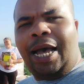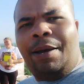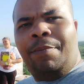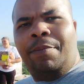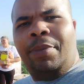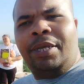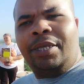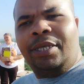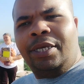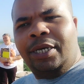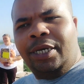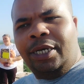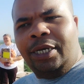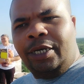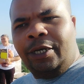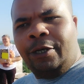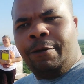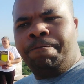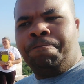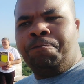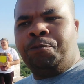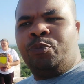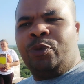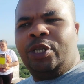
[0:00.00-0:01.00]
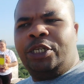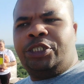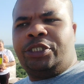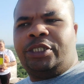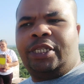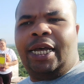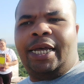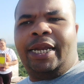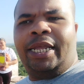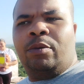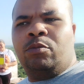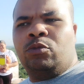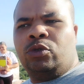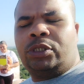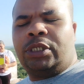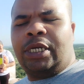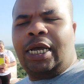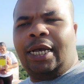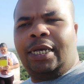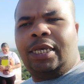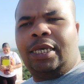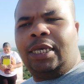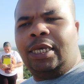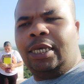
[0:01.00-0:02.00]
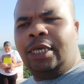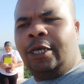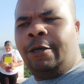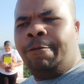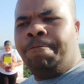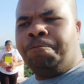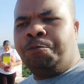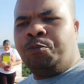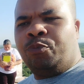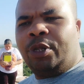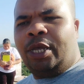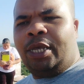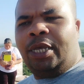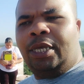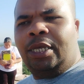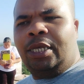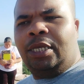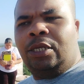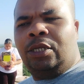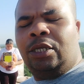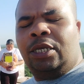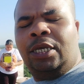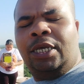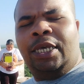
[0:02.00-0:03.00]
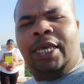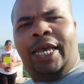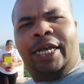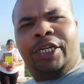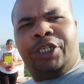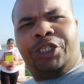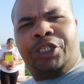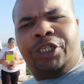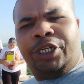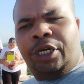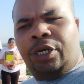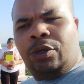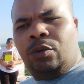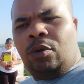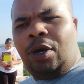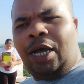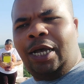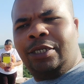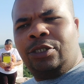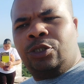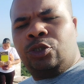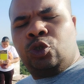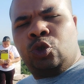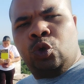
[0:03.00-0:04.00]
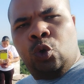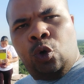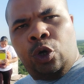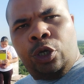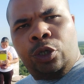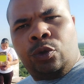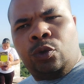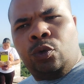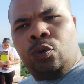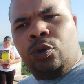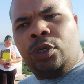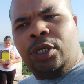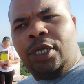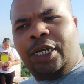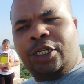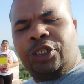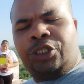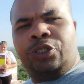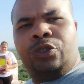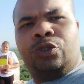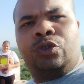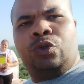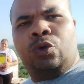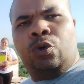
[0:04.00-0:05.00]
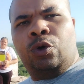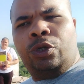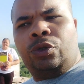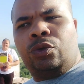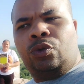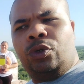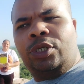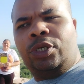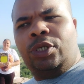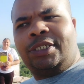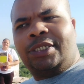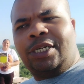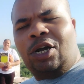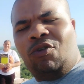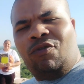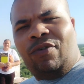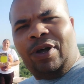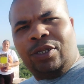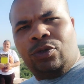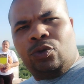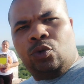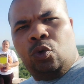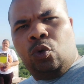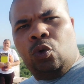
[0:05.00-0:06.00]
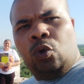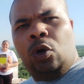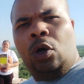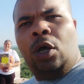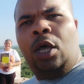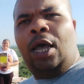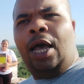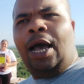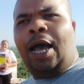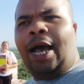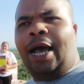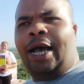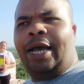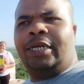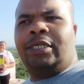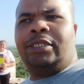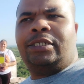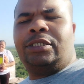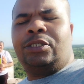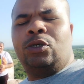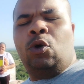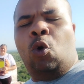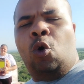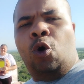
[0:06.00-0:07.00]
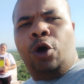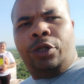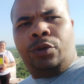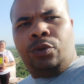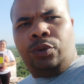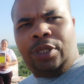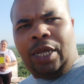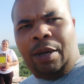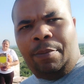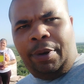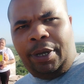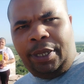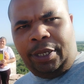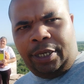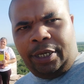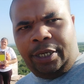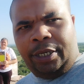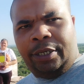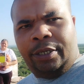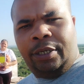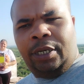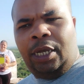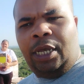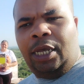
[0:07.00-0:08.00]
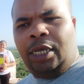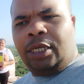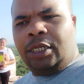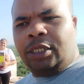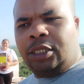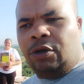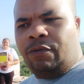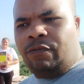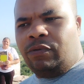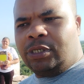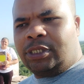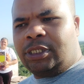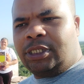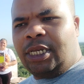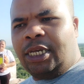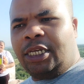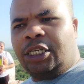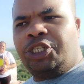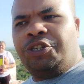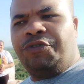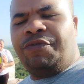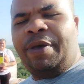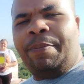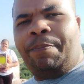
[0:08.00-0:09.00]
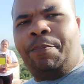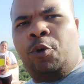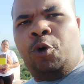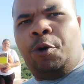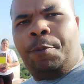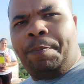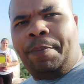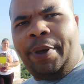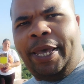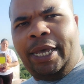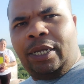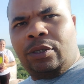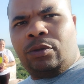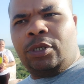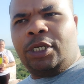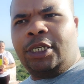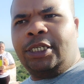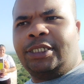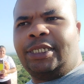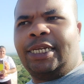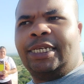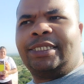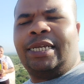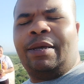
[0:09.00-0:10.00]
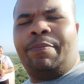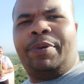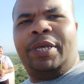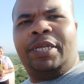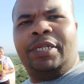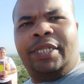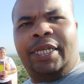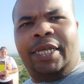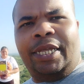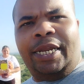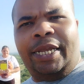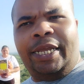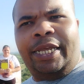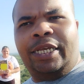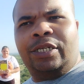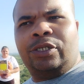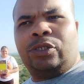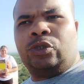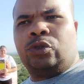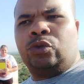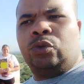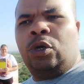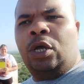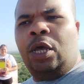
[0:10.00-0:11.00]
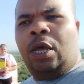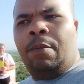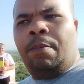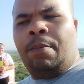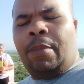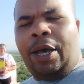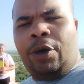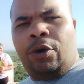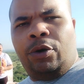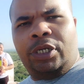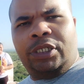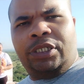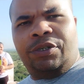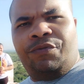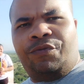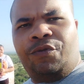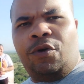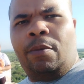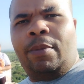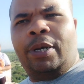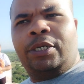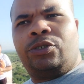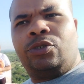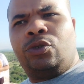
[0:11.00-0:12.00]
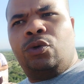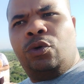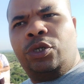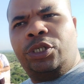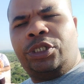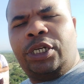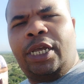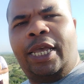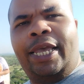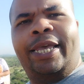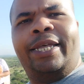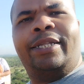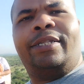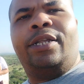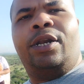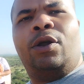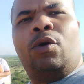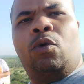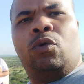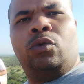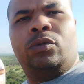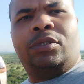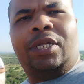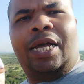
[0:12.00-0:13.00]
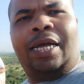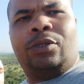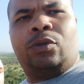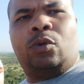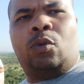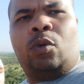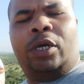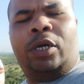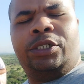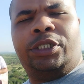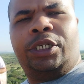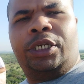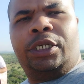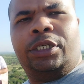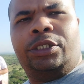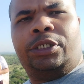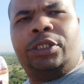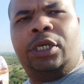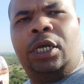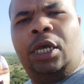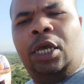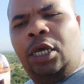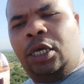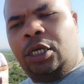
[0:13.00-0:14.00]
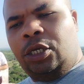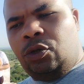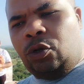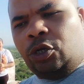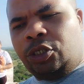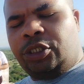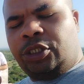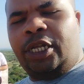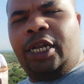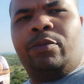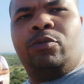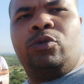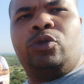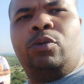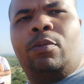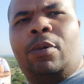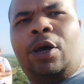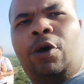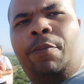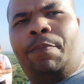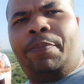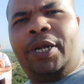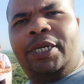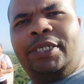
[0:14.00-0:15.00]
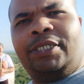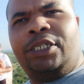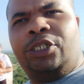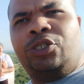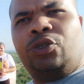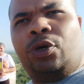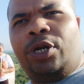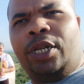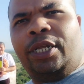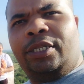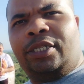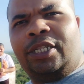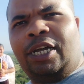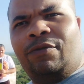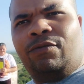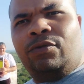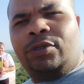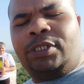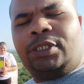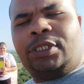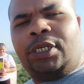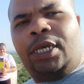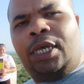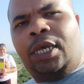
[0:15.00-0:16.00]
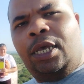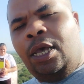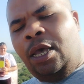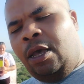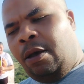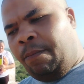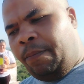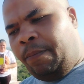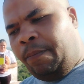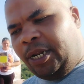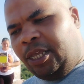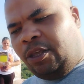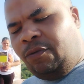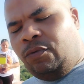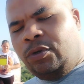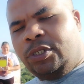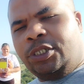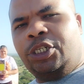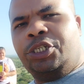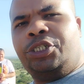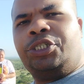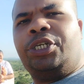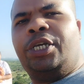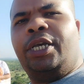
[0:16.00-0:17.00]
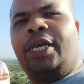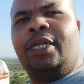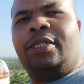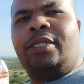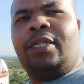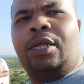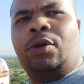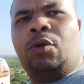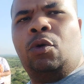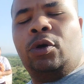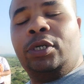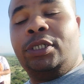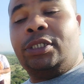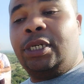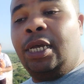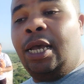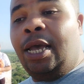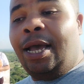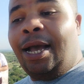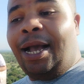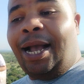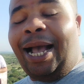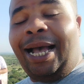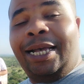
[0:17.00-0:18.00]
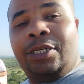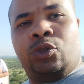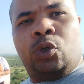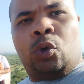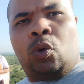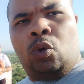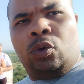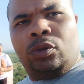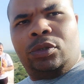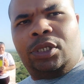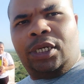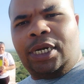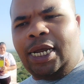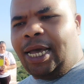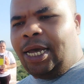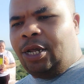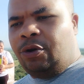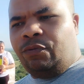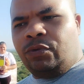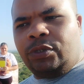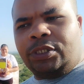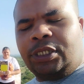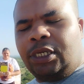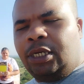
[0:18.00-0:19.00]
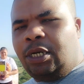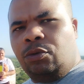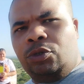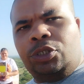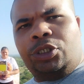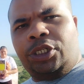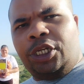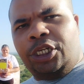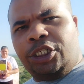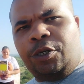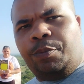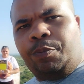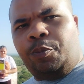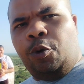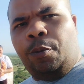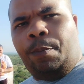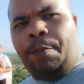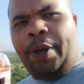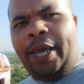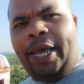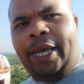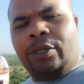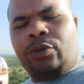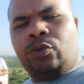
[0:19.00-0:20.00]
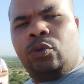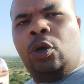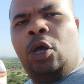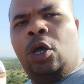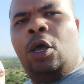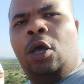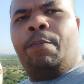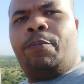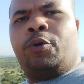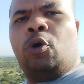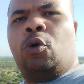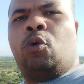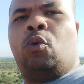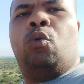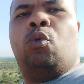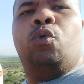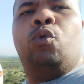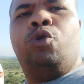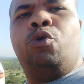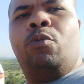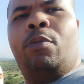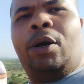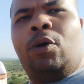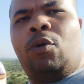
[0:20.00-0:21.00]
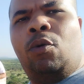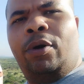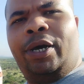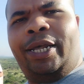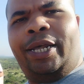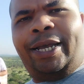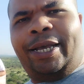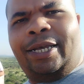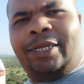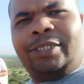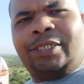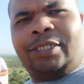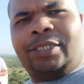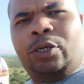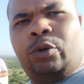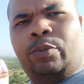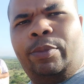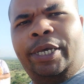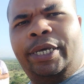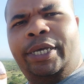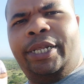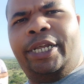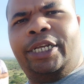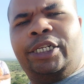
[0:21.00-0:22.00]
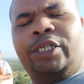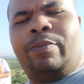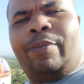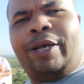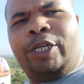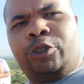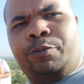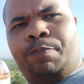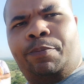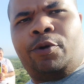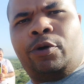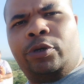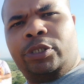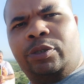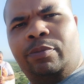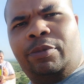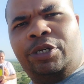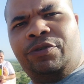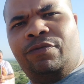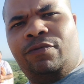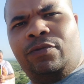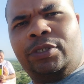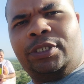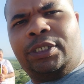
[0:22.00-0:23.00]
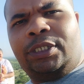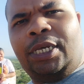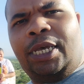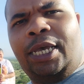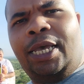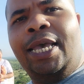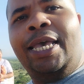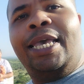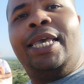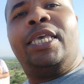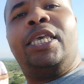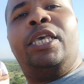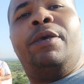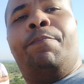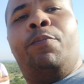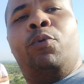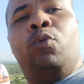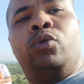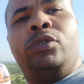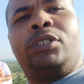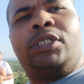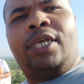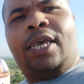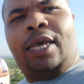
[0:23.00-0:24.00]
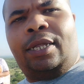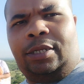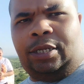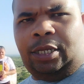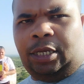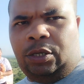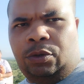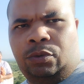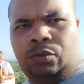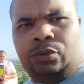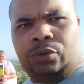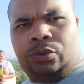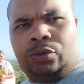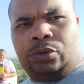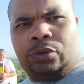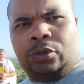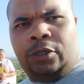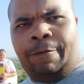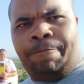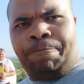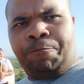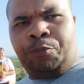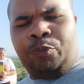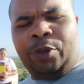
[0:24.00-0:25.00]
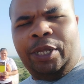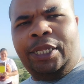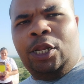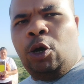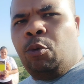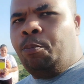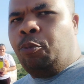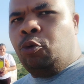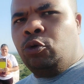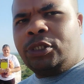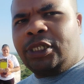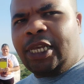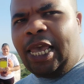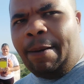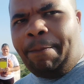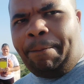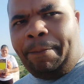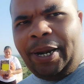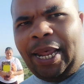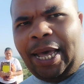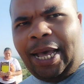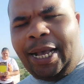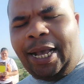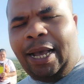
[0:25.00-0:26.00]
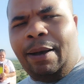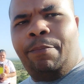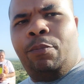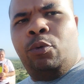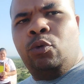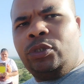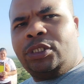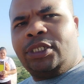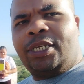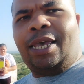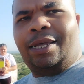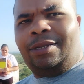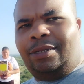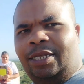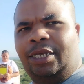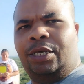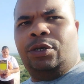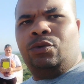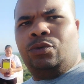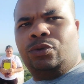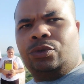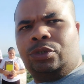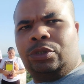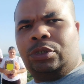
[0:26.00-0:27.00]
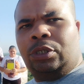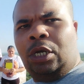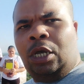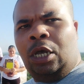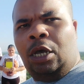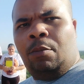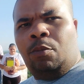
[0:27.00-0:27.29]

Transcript: Amanhã Estaremos aqui em Riachão às 8 e às 18 e Salvador às 8 da manhã. Então você que estiver por perto, quiser saber endereço, maiores informações, entre em contato com a gente e nós teremos o maior prazer de orientar você para que você chegue até nós. Caso contrário, você não esteja por perto, procure uma congregação, uma igreja mais próxima de você e busque a Deus. Não busque a placa, busque a Deus.